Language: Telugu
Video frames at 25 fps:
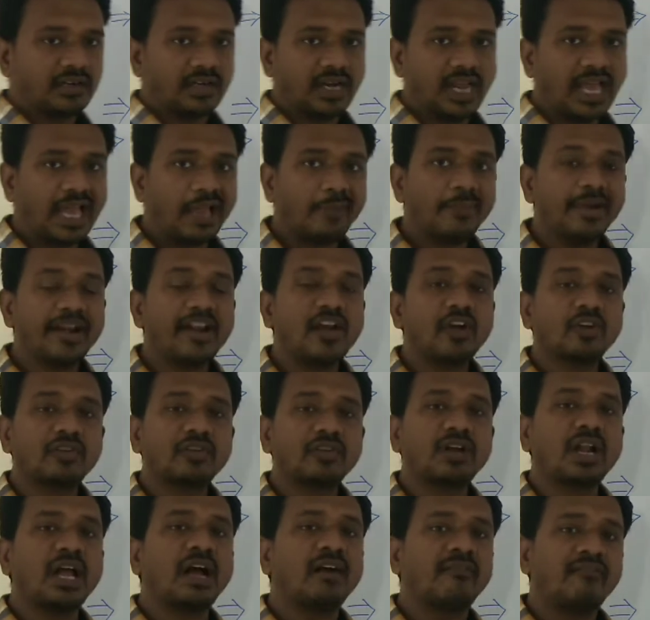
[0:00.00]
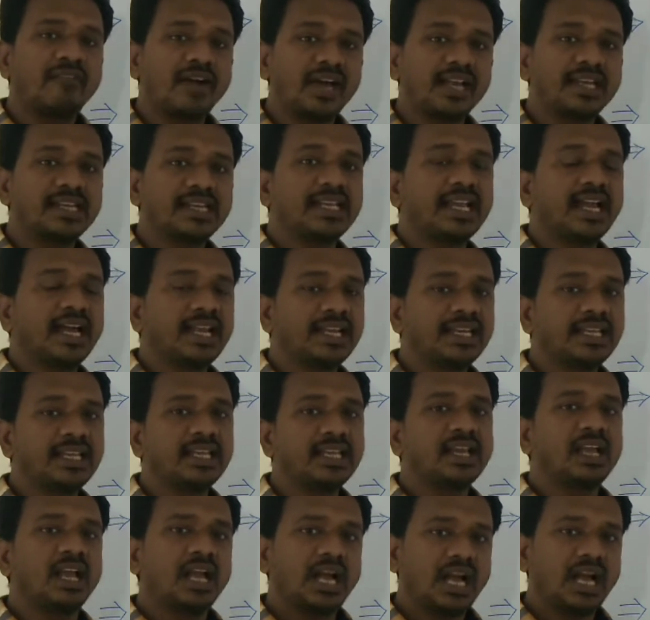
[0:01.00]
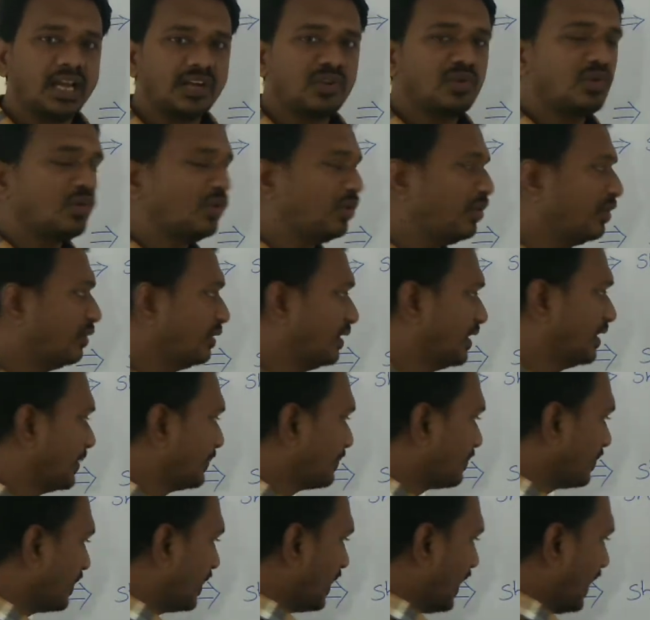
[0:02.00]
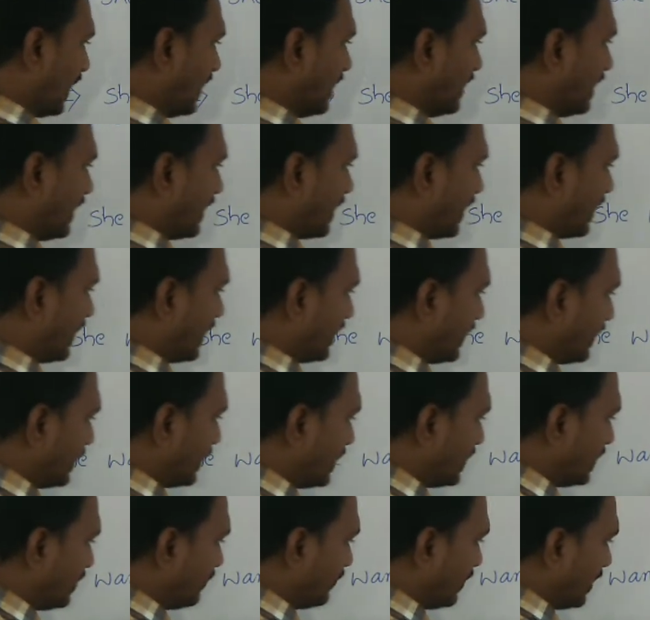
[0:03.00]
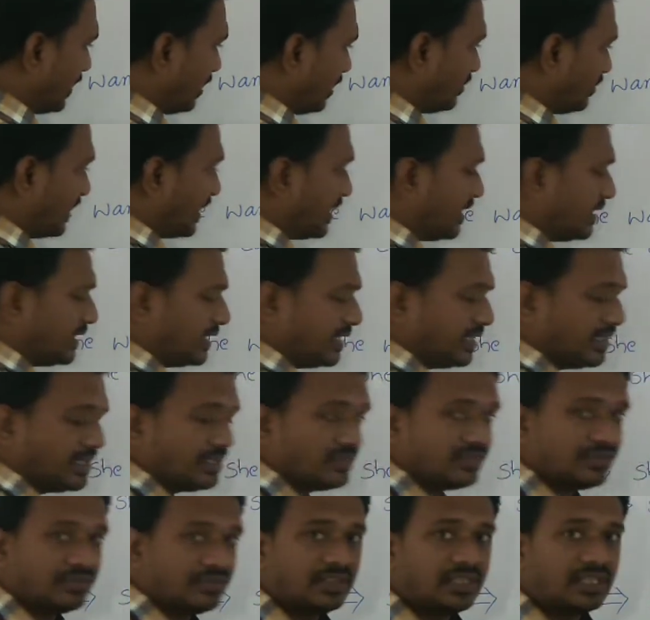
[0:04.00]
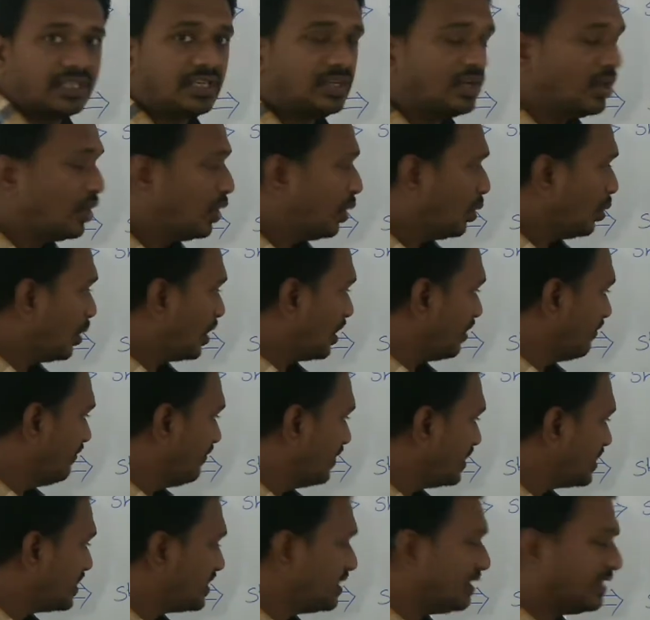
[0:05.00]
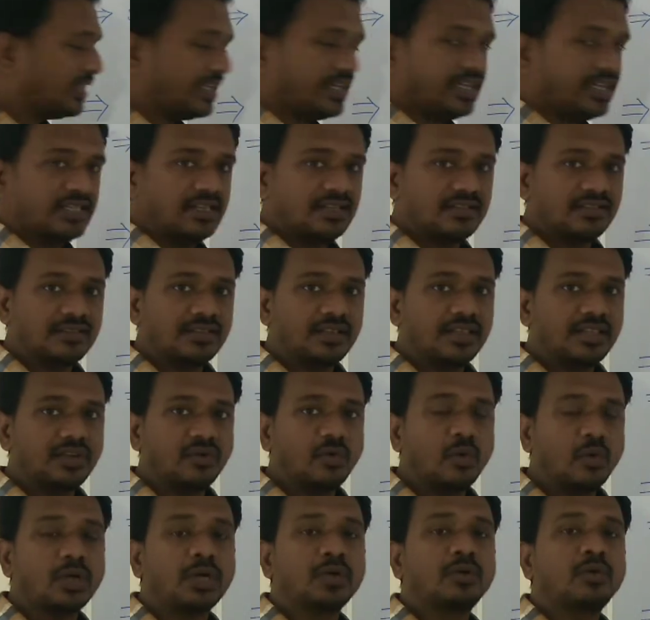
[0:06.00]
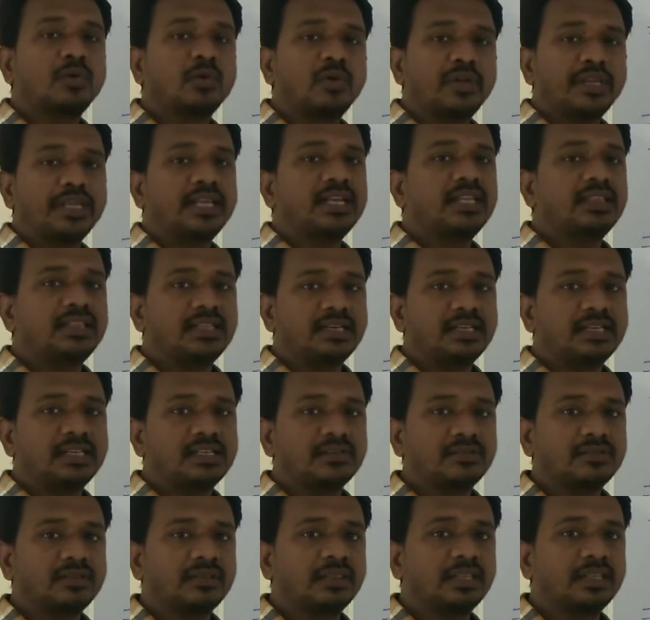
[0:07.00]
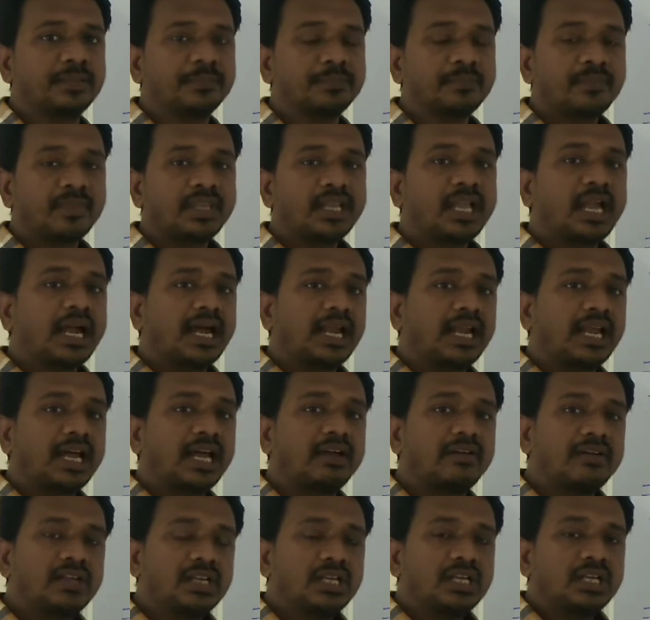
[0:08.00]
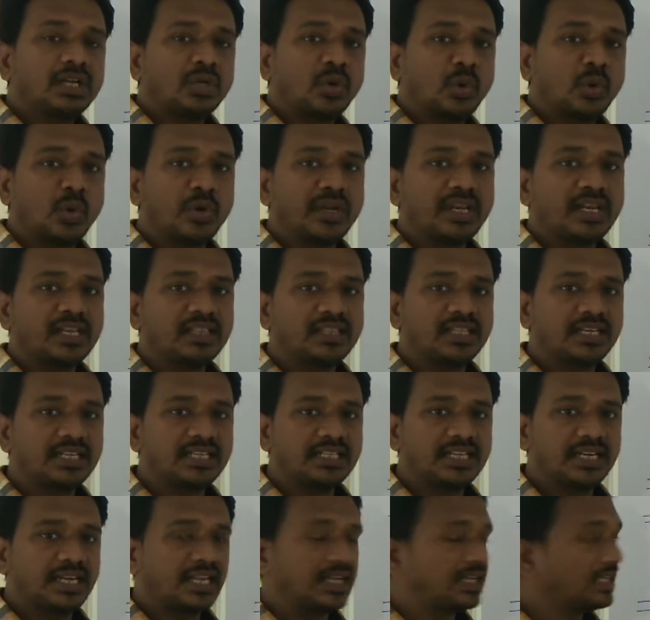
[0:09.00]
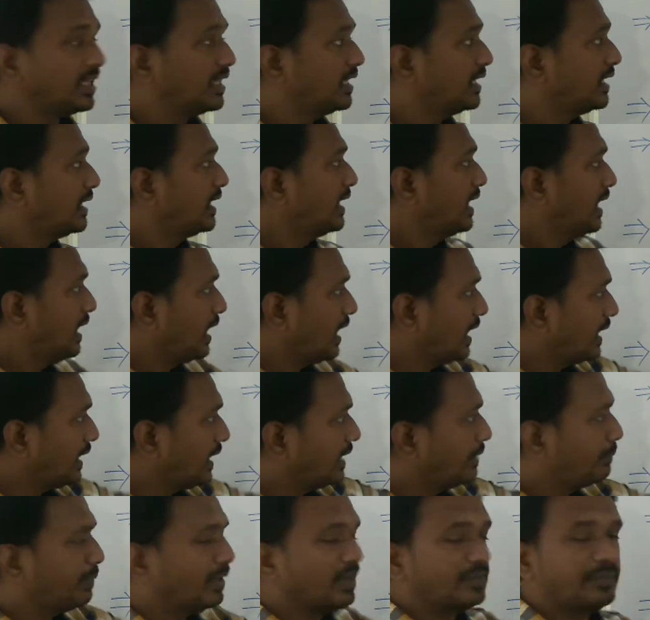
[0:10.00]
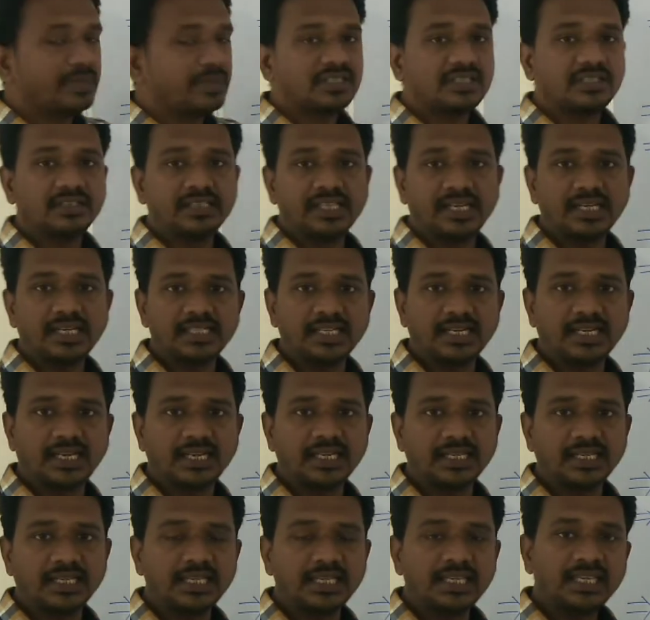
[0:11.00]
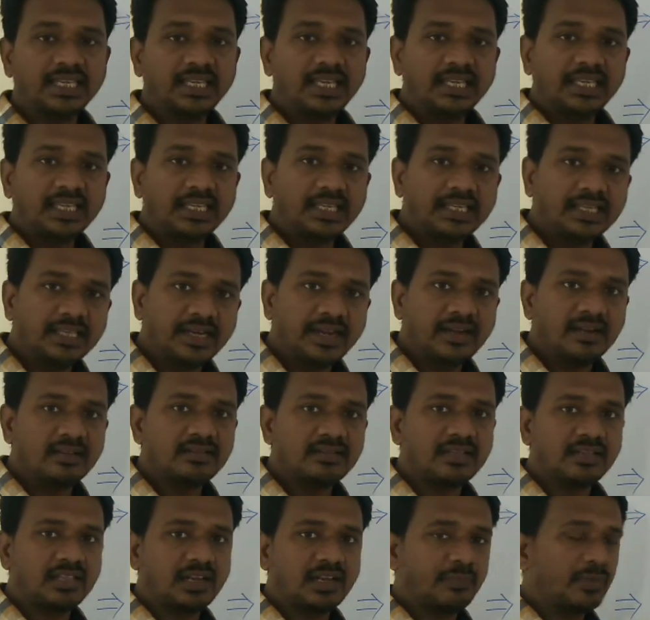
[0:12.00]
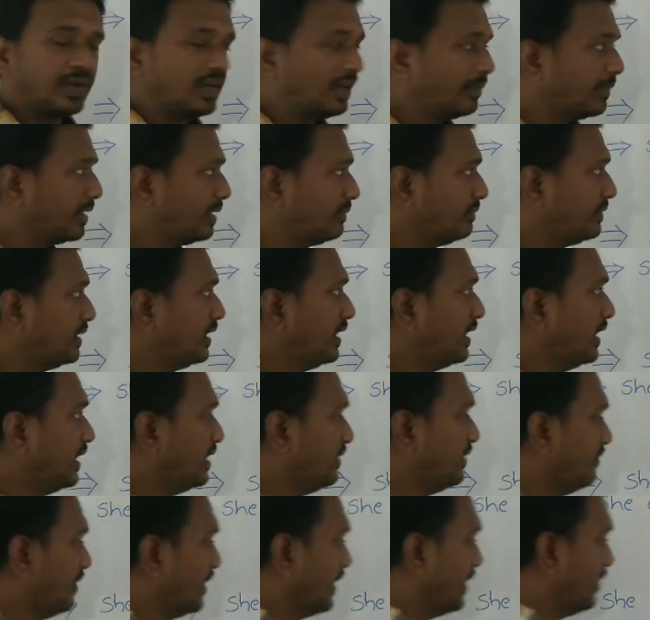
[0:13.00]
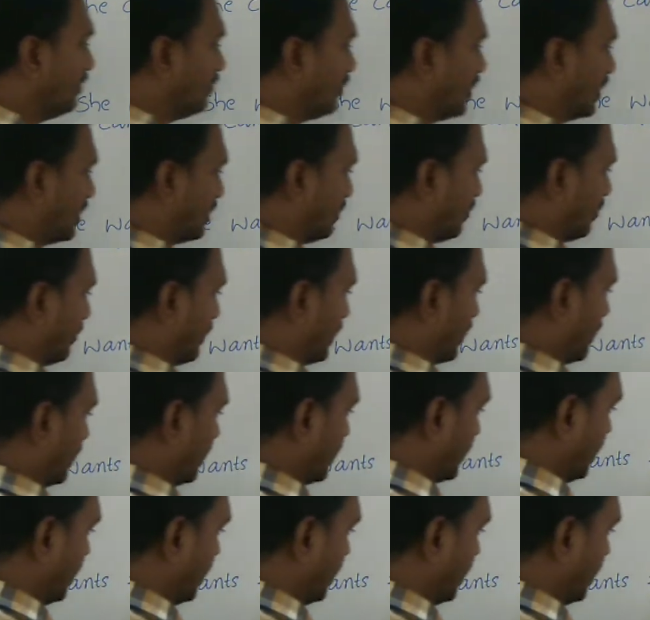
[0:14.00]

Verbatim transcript: ఆమె డాక్టర్ అవ్వాలి అని అనుకుంటుంది అంటే ఇక్కడ ఈ ఇన్ఫినిటివ్ దేన్ని తెలియజేస్తుంది ఒక విష్ను తెలియజేస్తుంది ఒక కోరికని తెలియజేస్తుంది అలా కోరికను తెలియజేయడానికి అలాగే పర్పస్ని తెలియజేయడానికి ఈ రెండు సందర్భాల్లో మనం ఇన్ఫినిటివ్ వాడతాం అనమాట ఇక్కడ